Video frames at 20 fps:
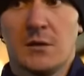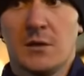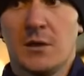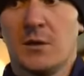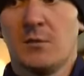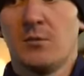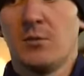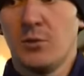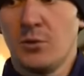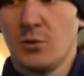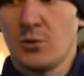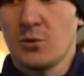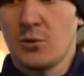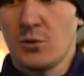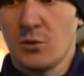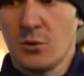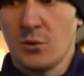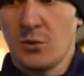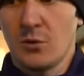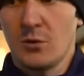я понял,
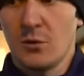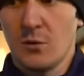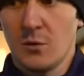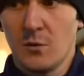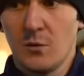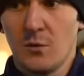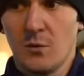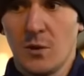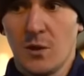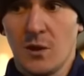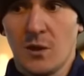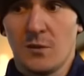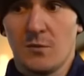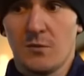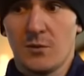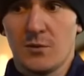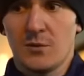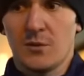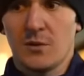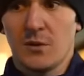что меня
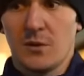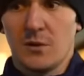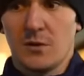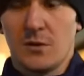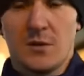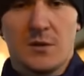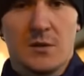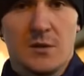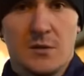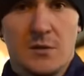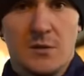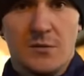просто, наверное,